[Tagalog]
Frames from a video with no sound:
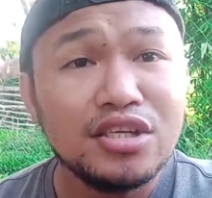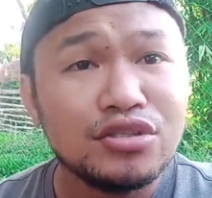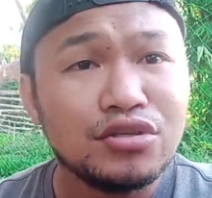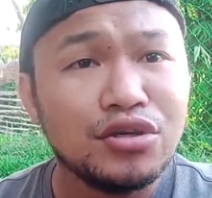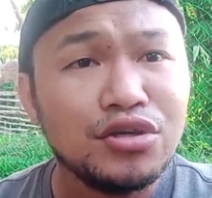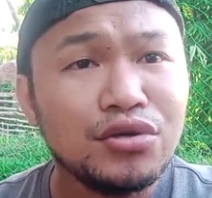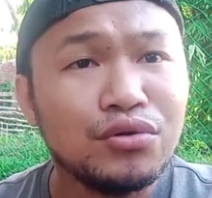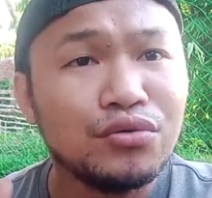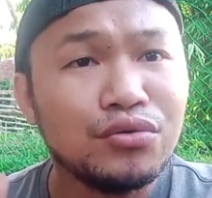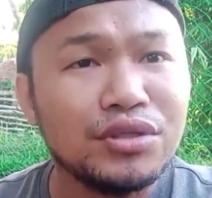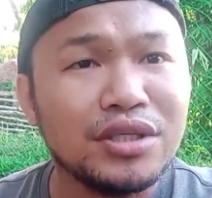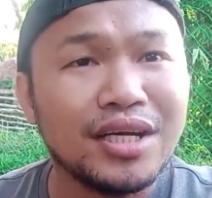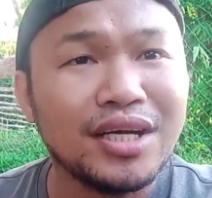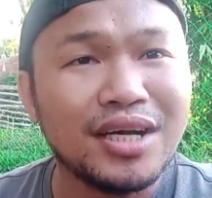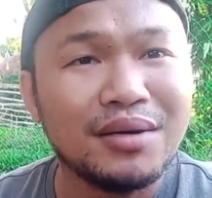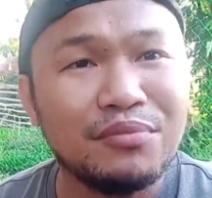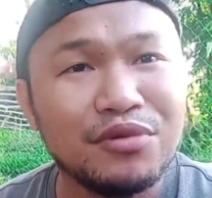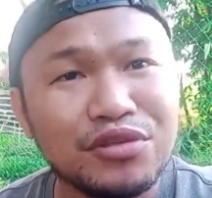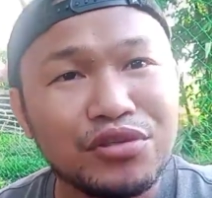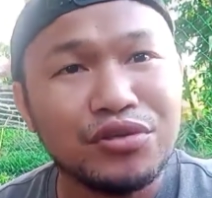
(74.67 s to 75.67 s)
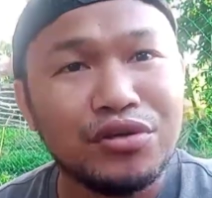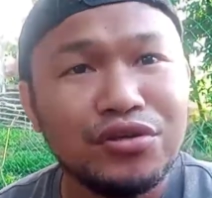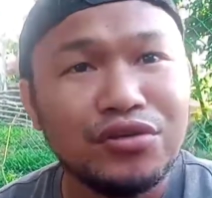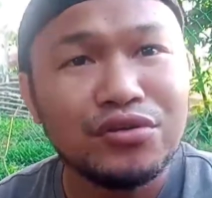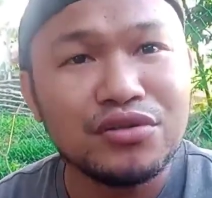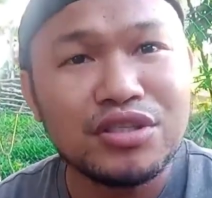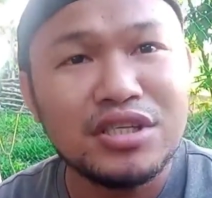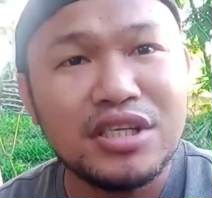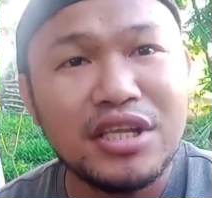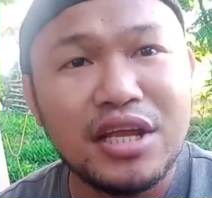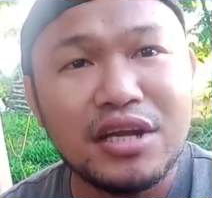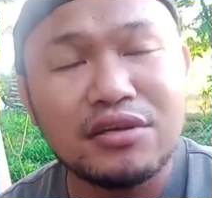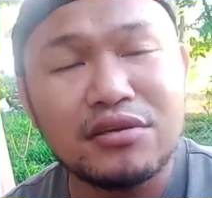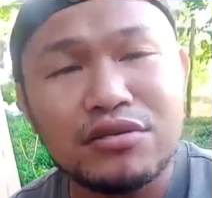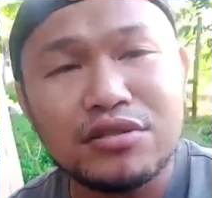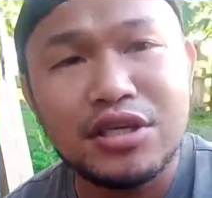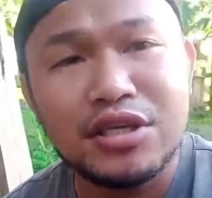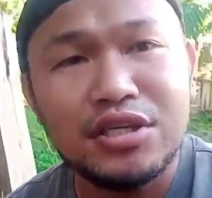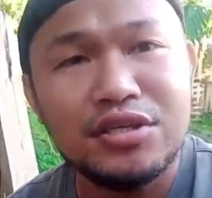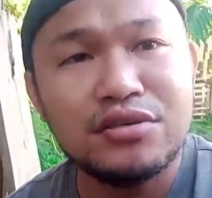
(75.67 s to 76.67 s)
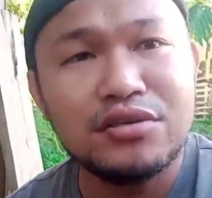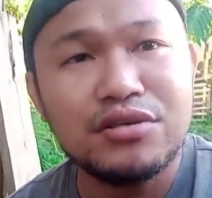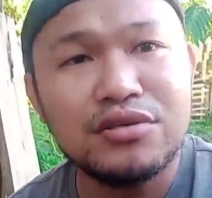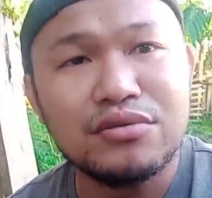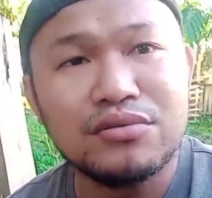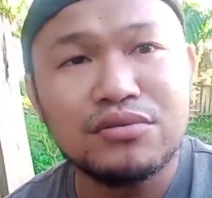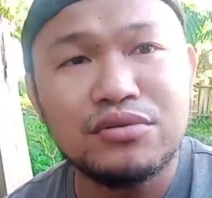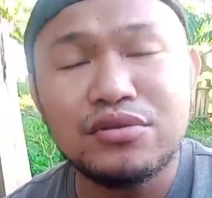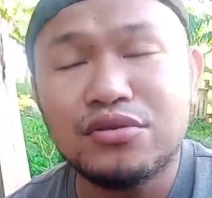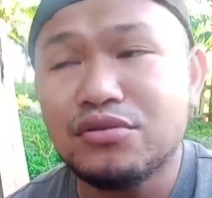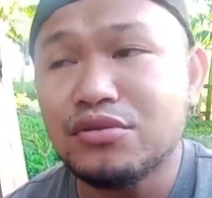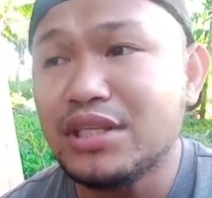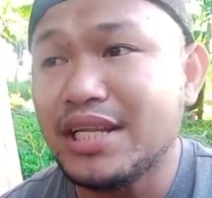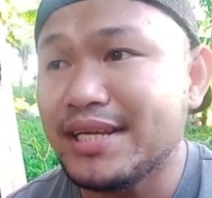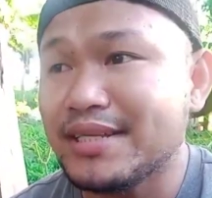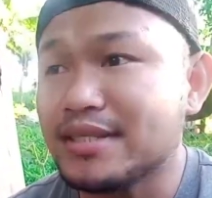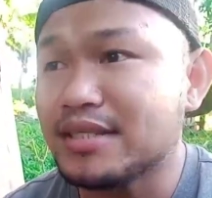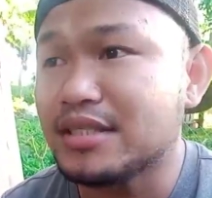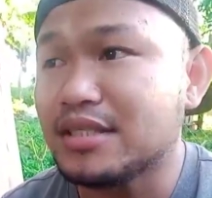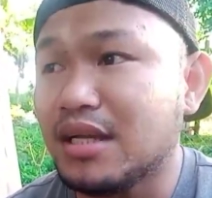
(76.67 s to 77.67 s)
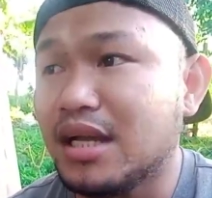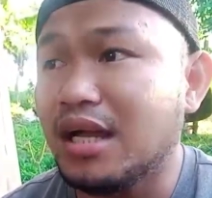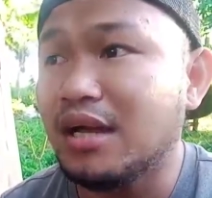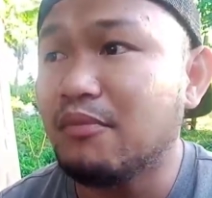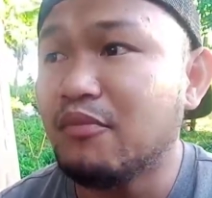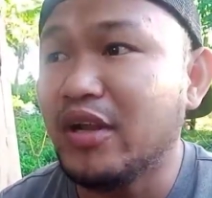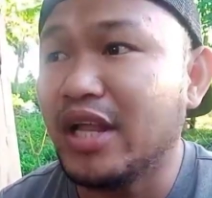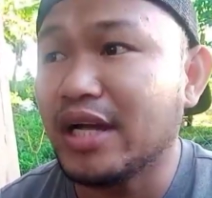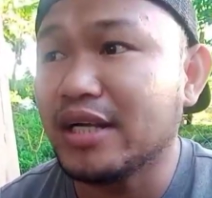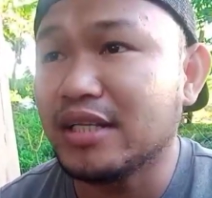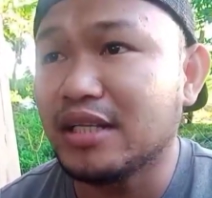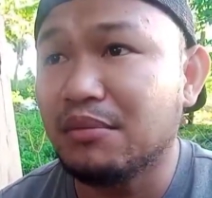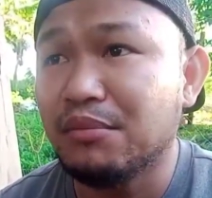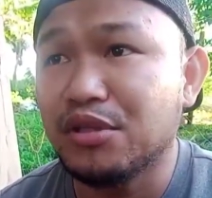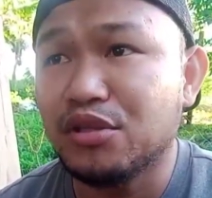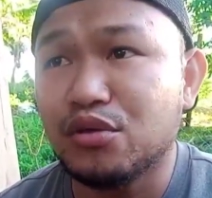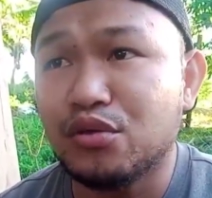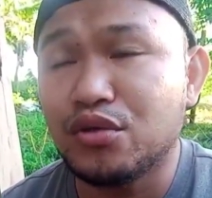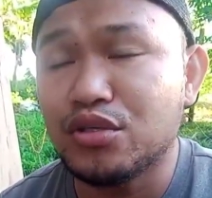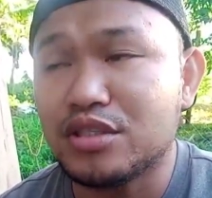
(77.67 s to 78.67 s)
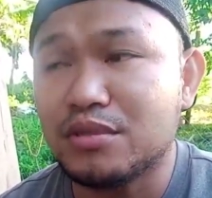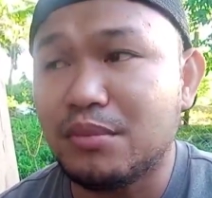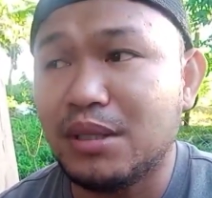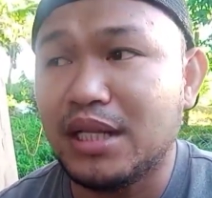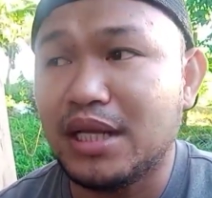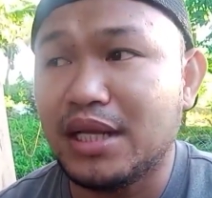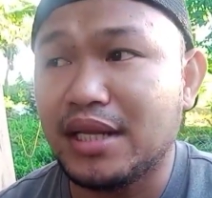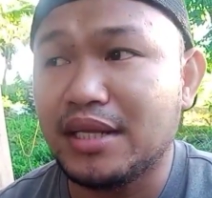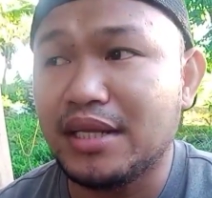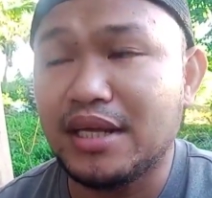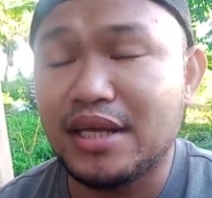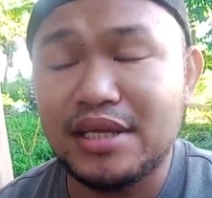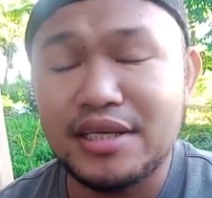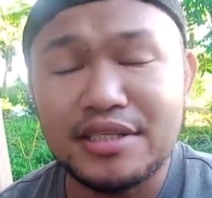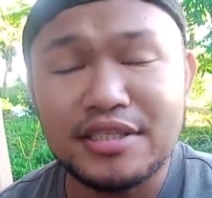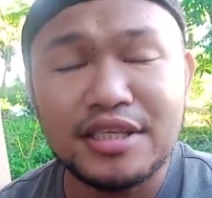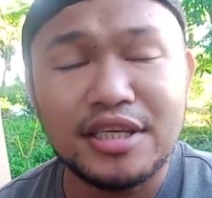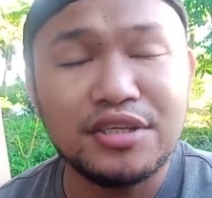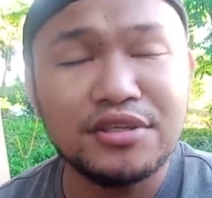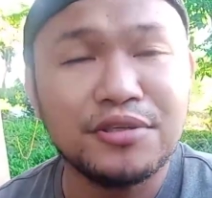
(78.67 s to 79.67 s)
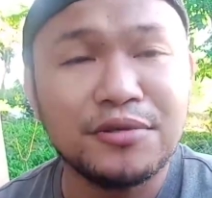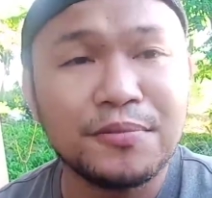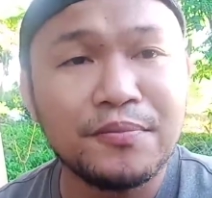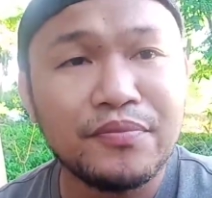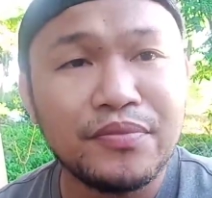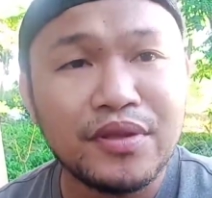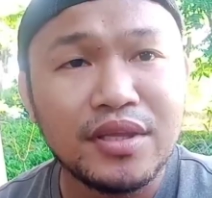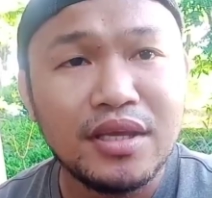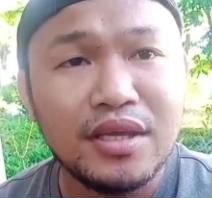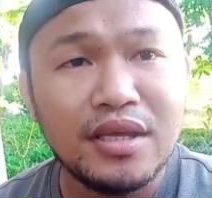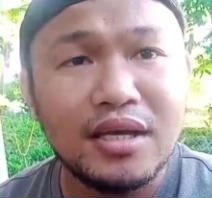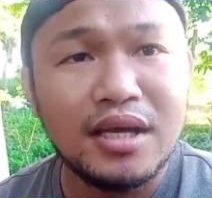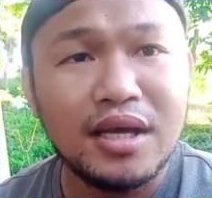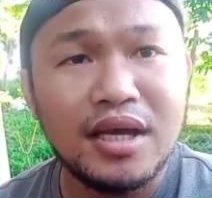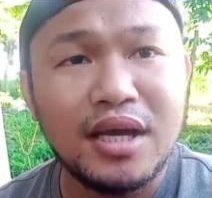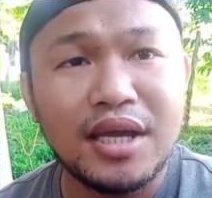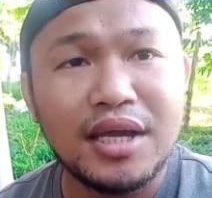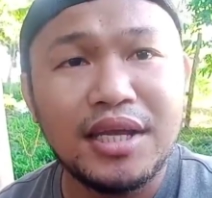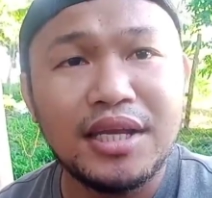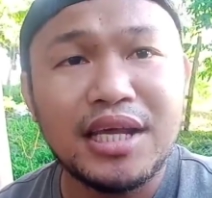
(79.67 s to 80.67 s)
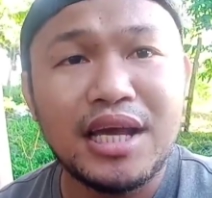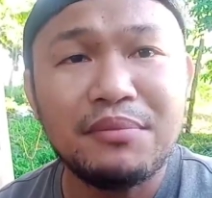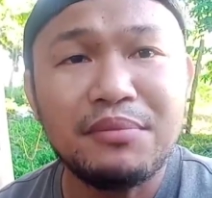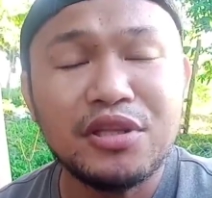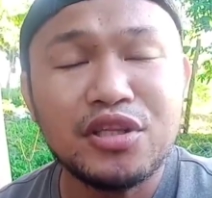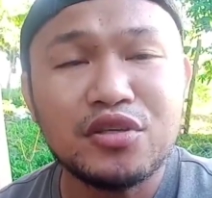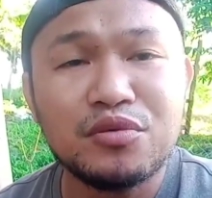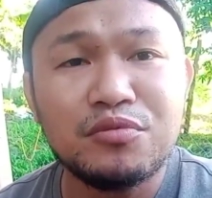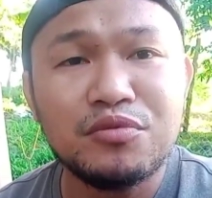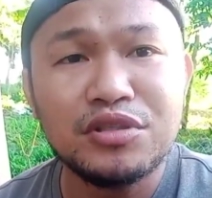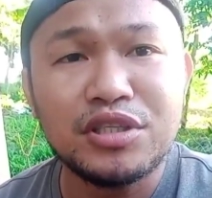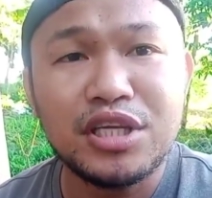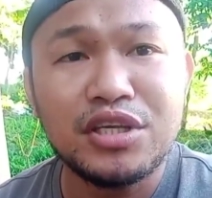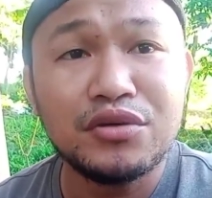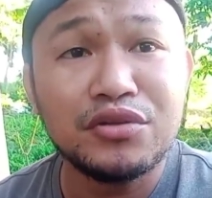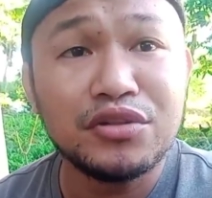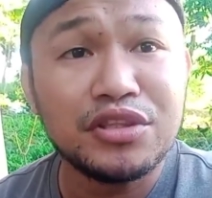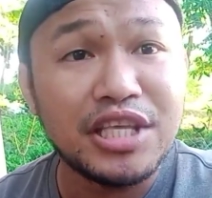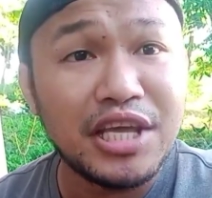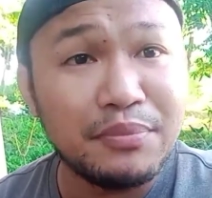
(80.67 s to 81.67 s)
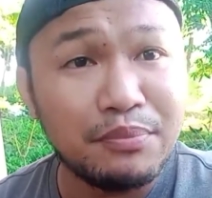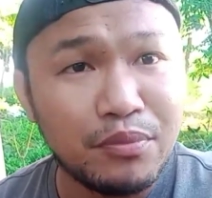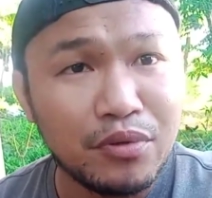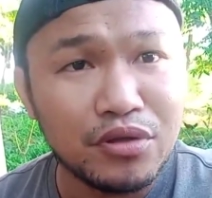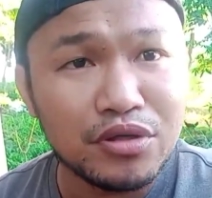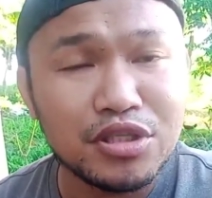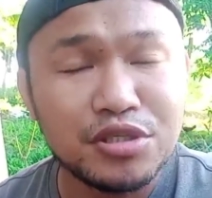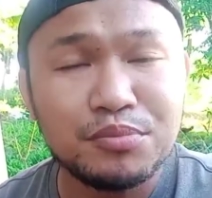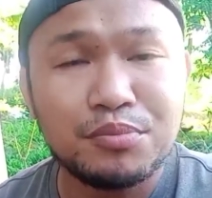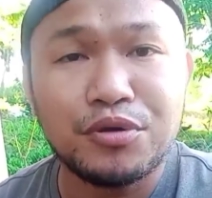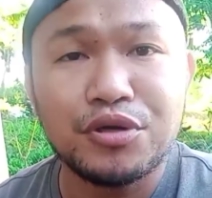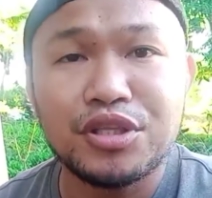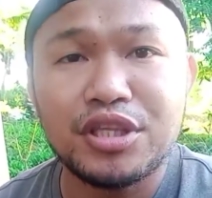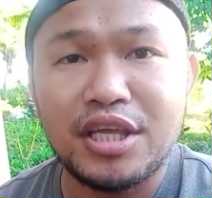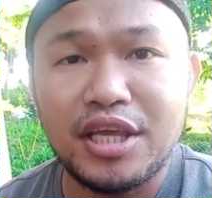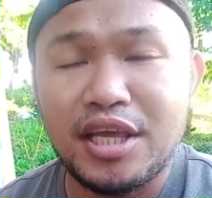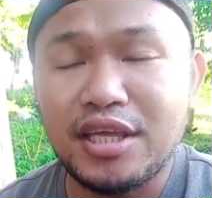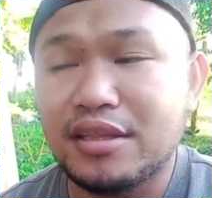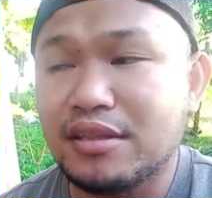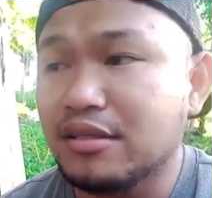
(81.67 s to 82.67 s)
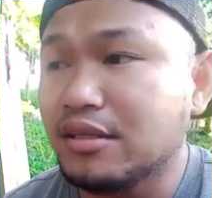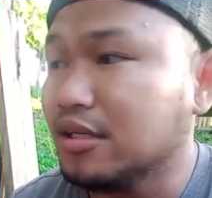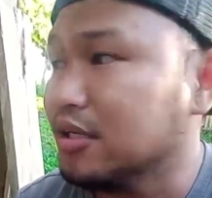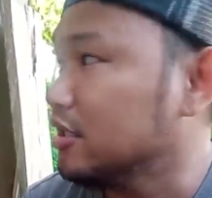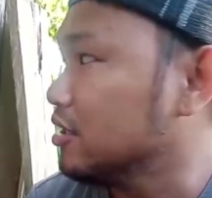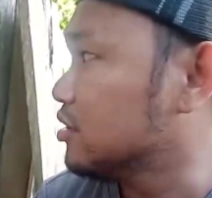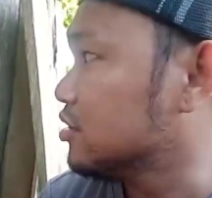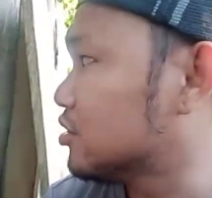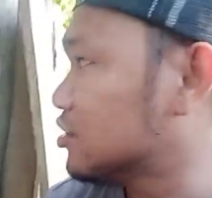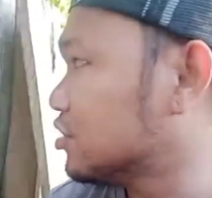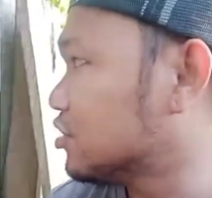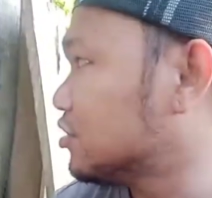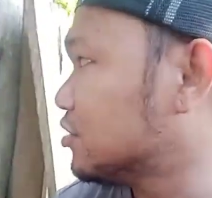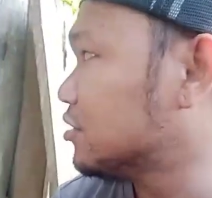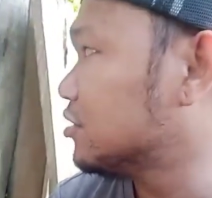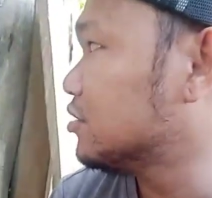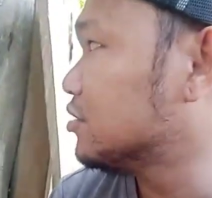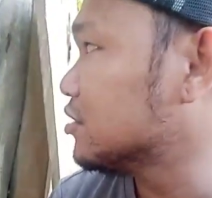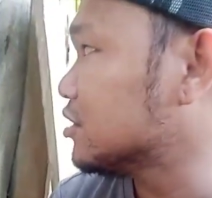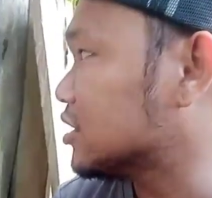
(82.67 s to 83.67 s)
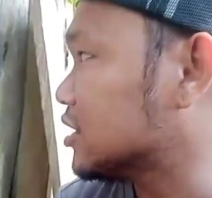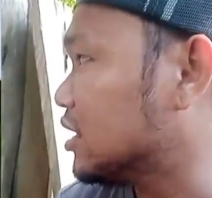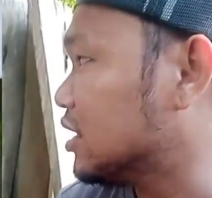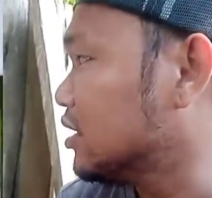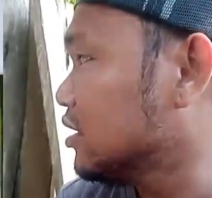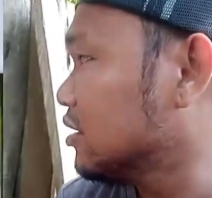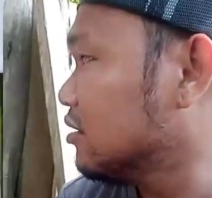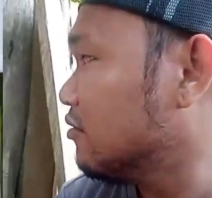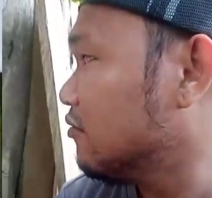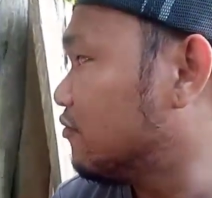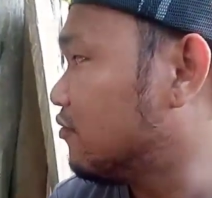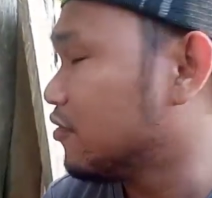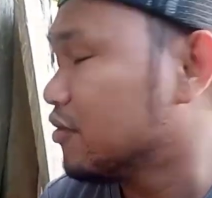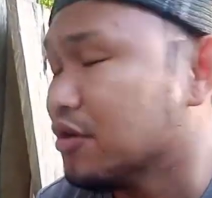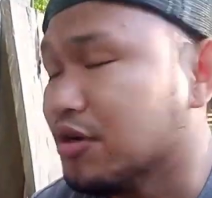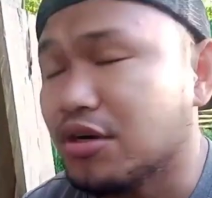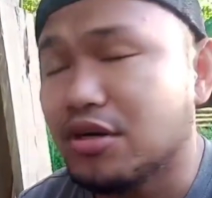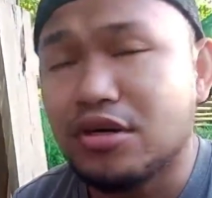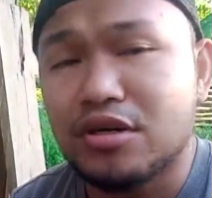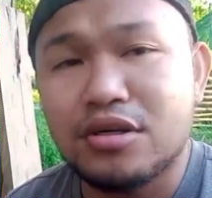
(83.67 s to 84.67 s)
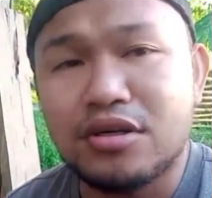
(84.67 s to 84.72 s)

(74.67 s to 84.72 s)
So yung unang gamot ko, yung shinare ko sa inyo yung nung last uh, vlog namin tungkol sa malaria is ano, uh, ginamit ko muna yung Tepox 48. So for